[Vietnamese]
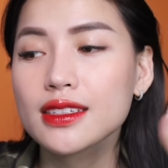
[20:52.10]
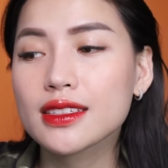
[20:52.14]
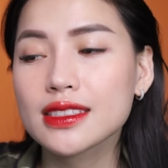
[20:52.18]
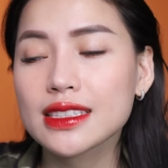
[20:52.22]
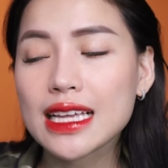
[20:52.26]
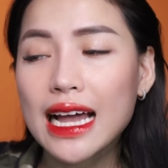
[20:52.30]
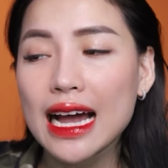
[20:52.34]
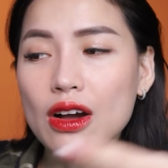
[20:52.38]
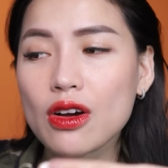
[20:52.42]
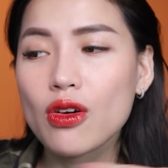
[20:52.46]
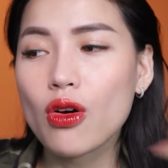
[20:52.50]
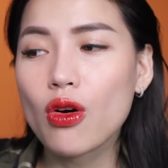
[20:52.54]

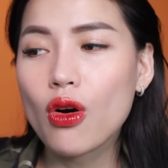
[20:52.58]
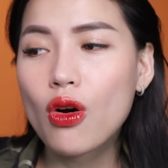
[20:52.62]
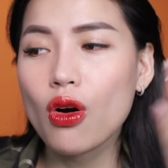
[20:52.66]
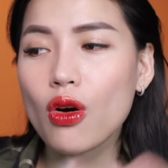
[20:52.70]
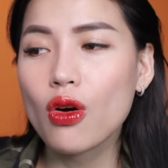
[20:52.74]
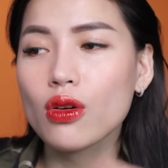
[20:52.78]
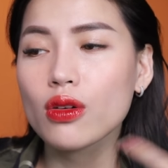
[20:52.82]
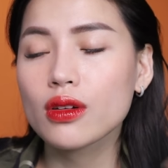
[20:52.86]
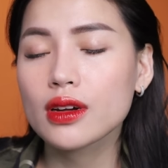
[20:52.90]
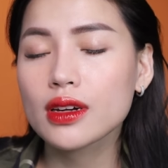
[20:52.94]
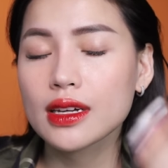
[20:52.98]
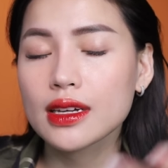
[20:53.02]
Da
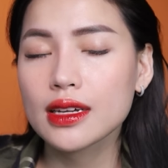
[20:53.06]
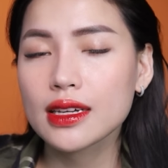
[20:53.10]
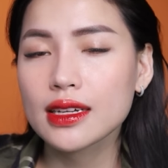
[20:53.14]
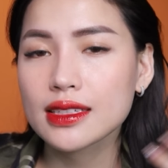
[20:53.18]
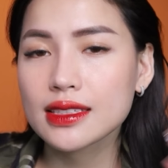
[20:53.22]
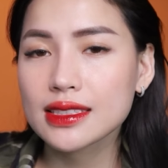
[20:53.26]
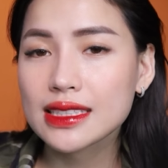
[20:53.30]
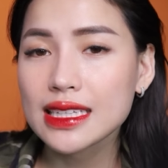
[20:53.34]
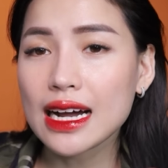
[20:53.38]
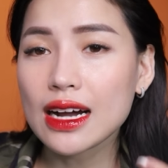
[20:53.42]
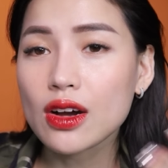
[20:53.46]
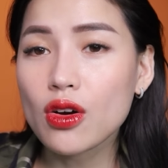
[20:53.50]
khô.
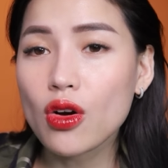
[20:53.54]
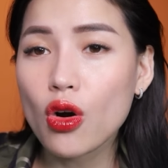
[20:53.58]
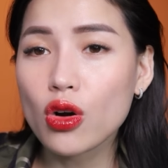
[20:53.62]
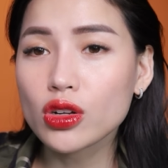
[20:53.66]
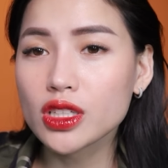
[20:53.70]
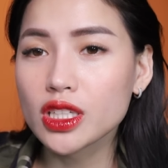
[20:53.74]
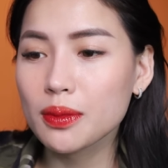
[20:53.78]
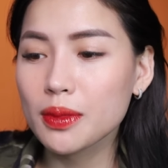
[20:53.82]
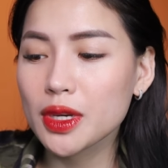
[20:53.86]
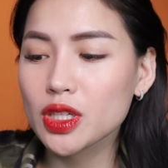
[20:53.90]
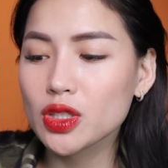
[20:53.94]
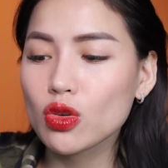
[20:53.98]
Da
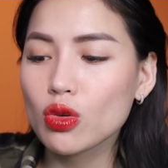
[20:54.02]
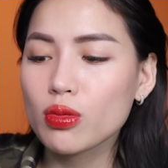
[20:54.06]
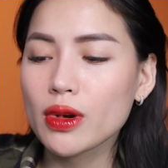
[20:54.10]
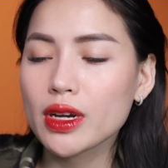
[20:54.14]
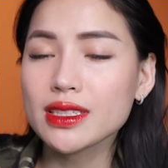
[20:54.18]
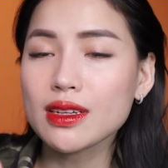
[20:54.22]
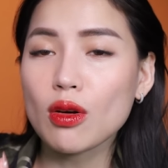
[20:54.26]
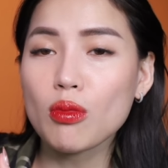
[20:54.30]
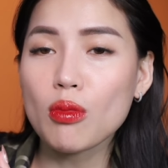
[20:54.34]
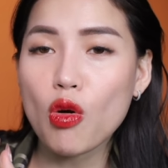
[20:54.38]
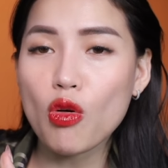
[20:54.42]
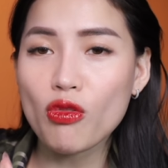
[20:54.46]
khô thì mình dùng
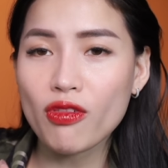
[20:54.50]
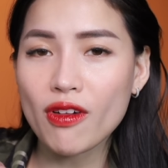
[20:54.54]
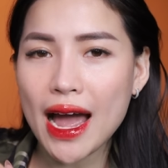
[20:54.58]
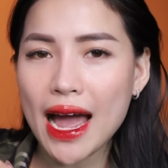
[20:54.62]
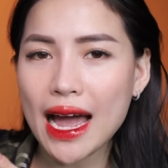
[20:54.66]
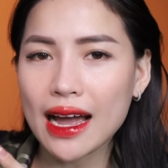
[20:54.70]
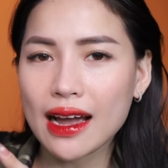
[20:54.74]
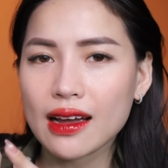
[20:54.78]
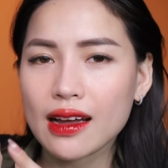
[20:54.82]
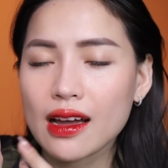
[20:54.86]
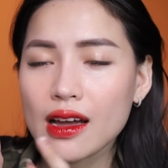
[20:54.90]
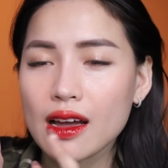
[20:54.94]
cái dòng màu
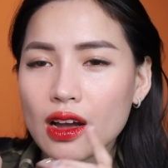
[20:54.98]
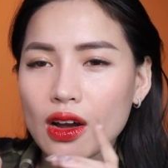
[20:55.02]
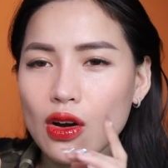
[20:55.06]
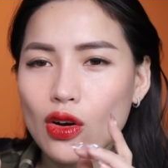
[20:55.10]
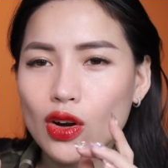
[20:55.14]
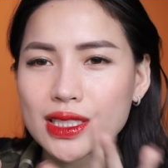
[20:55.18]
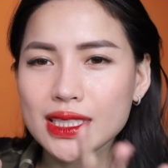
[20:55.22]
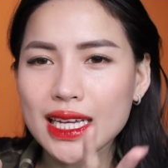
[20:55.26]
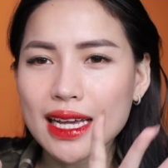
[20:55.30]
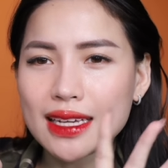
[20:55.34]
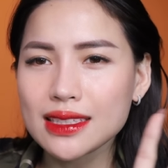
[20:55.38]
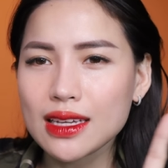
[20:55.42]
vàng,
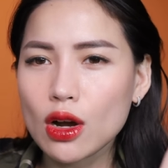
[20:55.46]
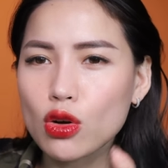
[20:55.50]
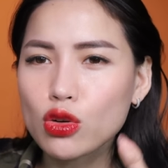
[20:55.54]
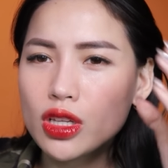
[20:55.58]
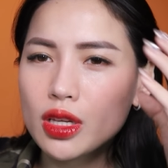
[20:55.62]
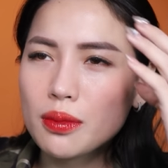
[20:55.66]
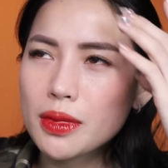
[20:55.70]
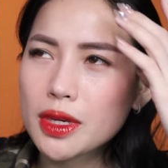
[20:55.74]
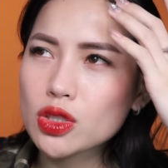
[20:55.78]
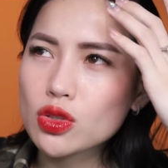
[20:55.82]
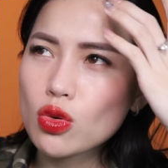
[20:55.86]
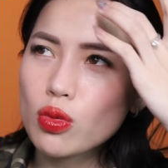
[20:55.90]
còn da dầu
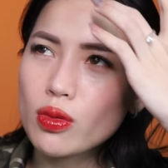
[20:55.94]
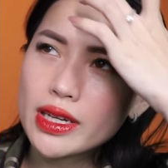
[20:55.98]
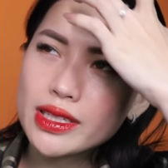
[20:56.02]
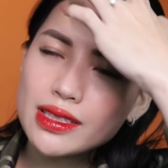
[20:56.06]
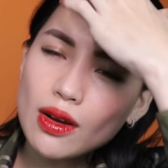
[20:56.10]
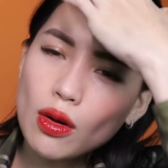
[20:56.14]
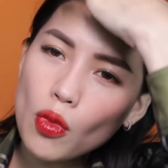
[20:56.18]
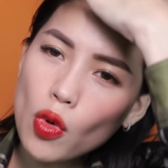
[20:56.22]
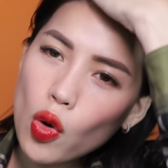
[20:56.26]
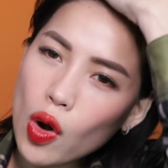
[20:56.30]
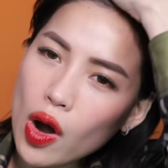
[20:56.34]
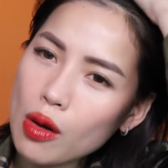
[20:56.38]
thì mình dùng cái
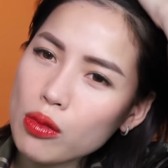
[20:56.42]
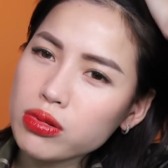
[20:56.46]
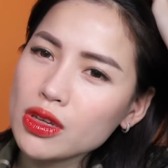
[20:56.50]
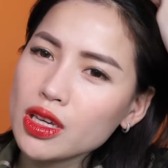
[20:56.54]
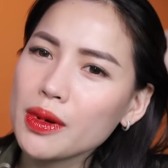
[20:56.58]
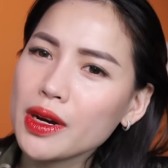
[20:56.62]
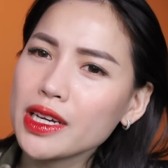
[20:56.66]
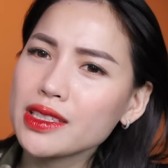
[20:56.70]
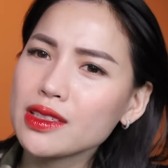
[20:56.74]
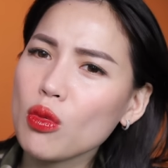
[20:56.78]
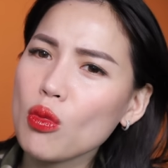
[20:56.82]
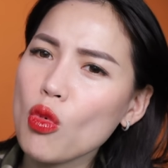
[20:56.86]
dòng màu hồng.
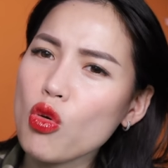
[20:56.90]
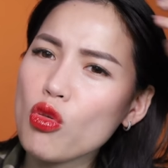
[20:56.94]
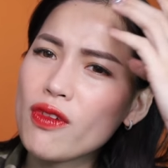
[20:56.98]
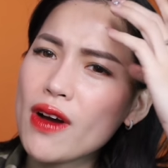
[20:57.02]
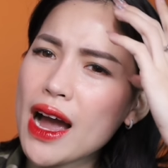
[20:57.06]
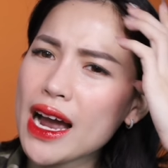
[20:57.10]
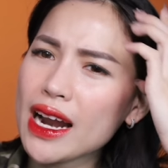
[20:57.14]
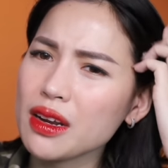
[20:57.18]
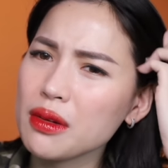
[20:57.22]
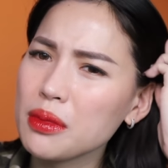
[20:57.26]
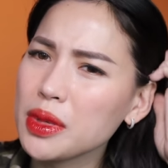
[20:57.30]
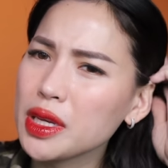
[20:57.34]
Nhưng mà cái dòng màu
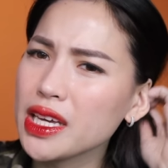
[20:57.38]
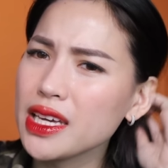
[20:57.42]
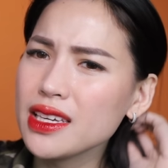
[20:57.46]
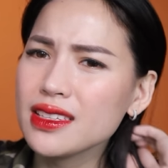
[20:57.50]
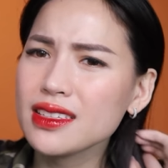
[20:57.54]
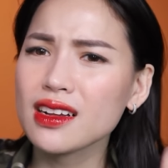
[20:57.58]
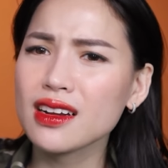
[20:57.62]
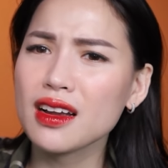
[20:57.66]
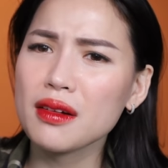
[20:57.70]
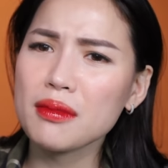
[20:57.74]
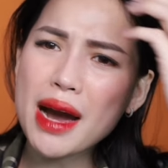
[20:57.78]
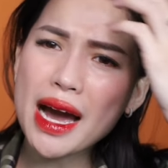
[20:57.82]
vàng này mình nghĩ
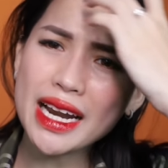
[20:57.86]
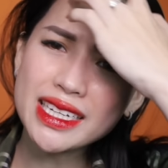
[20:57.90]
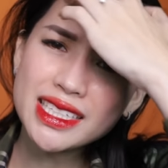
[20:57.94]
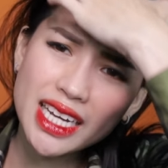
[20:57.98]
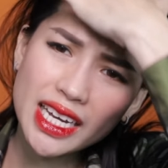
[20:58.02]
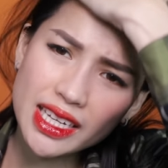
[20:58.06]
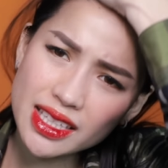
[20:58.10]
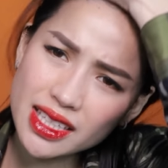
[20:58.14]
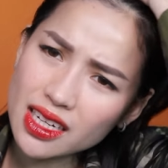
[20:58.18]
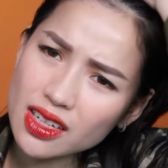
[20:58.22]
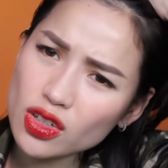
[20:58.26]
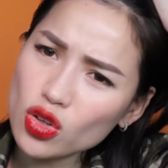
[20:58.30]
rằng là bán
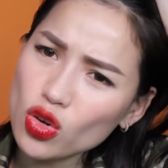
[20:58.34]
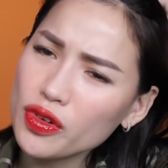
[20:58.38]
chạy nhất.